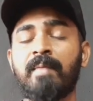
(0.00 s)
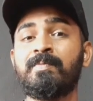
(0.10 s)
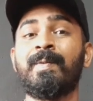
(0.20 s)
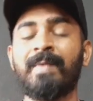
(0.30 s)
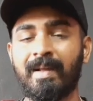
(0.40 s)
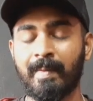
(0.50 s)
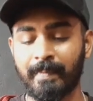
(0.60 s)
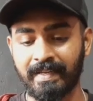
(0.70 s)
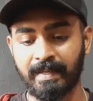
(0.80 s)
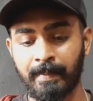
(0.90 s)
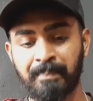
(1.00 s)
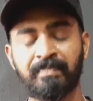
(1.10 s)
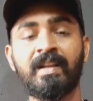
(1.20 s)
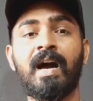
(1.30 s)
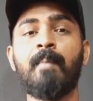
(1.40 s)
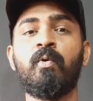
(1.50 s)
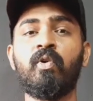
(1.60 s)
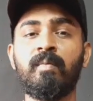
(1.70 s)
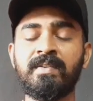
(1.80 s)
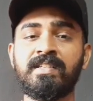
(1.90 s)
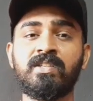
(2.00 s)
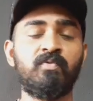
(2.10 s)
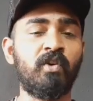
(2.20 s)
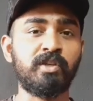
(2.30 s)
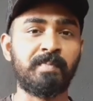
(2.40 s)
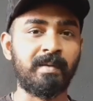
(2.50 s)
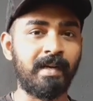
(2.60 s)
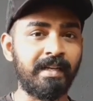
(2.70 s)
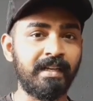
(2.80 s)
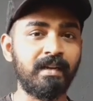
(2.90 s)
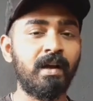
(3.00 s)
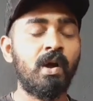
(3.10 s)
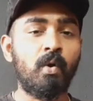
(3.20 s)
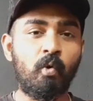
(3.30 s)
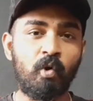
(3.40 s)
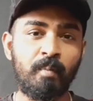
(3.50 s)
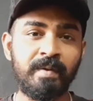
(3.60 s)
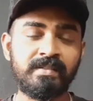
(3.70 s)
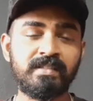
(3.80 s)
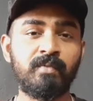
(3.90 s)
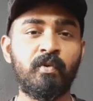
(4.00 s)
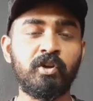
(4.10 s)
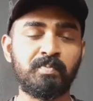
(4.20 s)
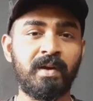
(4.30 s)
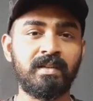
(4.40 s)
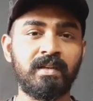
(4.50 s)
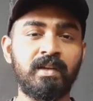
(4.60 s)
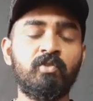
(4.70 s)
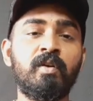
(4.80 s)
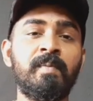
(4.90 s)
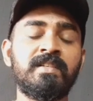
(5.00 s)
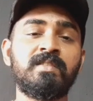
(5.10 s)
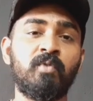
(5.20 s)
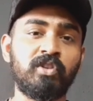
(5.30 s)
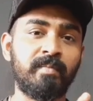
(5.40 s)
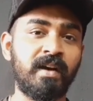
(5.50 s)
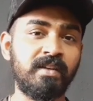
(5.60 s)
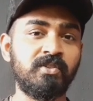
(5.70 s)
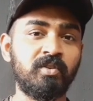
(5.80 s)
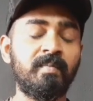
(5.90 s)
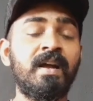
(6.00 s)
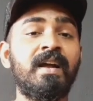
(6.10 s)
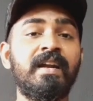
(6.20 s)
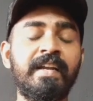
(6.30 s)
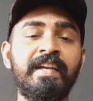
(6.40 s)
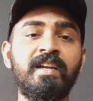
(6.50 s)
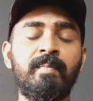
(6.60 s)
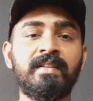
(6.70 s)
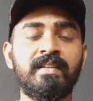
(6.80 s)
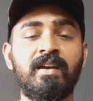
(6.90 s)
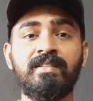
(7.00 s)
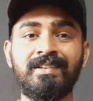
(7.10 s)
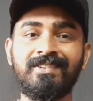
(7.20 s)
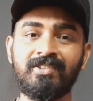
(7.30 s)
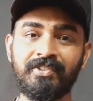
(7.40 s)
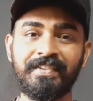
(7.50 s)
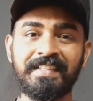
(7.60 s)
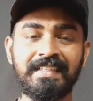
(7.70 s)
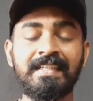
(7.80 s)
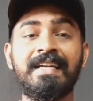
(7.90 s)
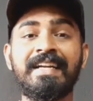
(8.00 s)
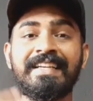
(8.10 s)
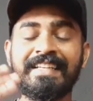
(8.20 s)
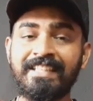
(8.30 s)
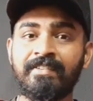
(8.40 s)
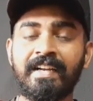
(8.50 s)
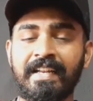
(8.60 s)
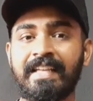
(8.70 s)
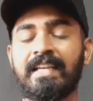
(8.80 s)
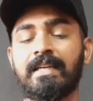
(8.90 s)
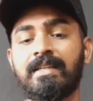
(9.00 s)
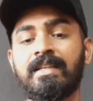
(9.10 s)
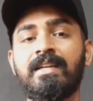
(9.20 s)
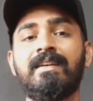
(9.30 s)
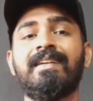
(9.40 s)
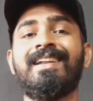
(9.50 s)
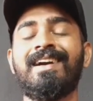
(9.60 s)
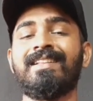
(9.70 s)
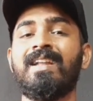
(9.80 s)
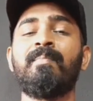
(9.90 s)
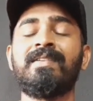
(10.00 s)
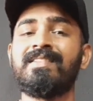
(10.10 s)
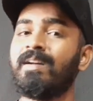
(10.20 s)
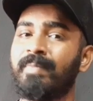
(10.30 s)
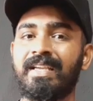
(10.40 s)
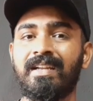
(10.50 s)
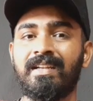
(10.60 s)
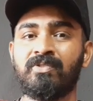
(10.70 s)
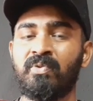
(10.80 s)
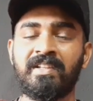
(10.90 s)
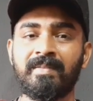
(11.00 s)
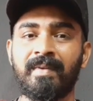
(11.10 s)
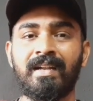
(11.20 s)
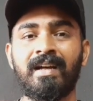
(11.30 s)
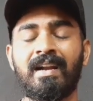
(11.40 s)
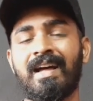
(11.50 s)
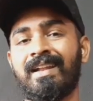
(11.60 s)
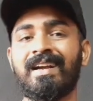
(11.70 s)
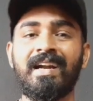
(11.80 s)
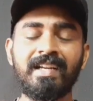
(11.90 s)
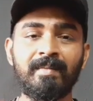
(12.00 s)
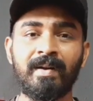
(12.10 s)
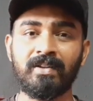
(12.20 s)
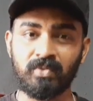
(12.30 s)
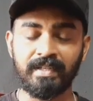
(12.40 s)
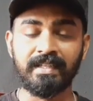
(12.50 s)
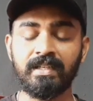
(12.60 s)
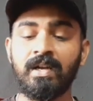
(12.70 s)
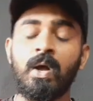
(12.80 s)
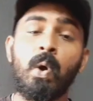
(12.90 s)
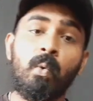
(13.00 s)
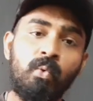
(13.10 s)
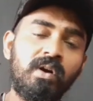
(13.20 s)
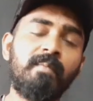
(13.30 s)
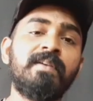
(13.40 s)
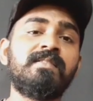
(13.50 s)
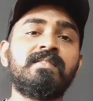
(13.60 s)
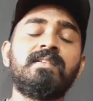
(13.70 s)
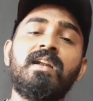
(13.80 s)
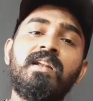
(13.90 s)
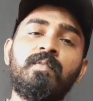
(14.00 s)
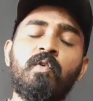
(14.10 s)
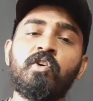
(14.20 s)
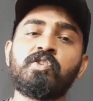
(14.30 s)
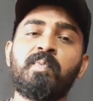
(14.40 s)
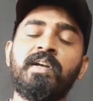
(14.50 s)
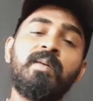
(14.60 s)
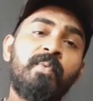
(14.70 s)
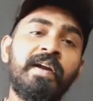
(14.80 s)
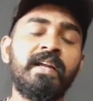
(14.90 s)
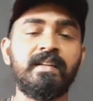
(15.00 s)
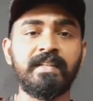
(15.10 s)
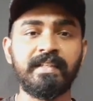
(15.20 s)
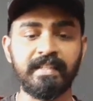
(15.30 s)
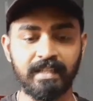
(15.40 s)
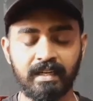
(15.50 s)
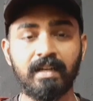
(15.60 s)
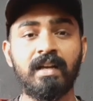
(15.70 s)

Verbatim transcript: டைம் ஸ்பெண்ட் பண்ண ஆரம்பிப்பீங்க அப்போ உங்கள் பிஸ்னஸை ஃபோக்கஸ் பண்ண மாட்டீங்க உங்கள் பிஸ்னஸை ஃபோக்கஸ் பண்ணதுனால உங்கள் பிஸ்னஸ் மொத்தமாக அழிஞ்சிரும் நீங்களும் பார்த்தீங்கன்னா அடுத்த வந்துடுவீங்க இதுவே நீங்கள் எனக்கு அதெல்லாம் பெருசாக நம்பிக்கை இல்லை சுனியத்து மேலே நான் அதெல்லாம் கண்டுக்க மாட்டேன்னு சொல்லிட்டு உங்கள் பிஸ்னஸை நல்லா ஃபோக்கஸ் பண்ணிவிட்டு போயிட்டே இருந்துக்கிட்டிங்கன்னா